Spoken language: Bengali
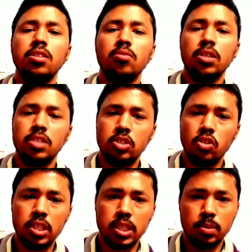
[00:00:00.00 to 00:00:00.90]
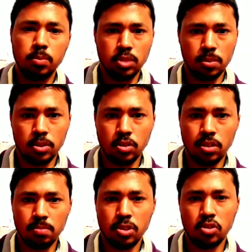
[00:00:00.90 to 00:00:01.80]
তো এইটাই ছিল আজকে আমার প্রতিবেদন
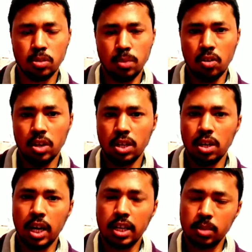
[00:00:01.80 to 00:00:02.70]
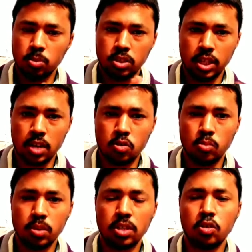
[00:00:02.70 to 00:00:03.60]
ভিডিওটা ভালো লাগলে লাইক এবং শেয়ার
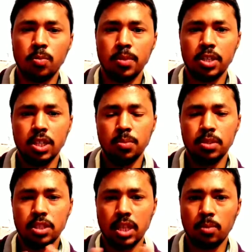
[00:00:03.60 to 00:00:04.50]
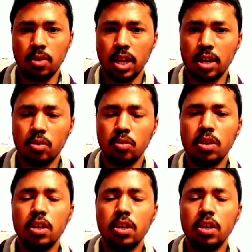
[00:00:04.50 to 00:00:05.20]
করবেন কমেন্টে জানাবেন যে কেমন লাগলো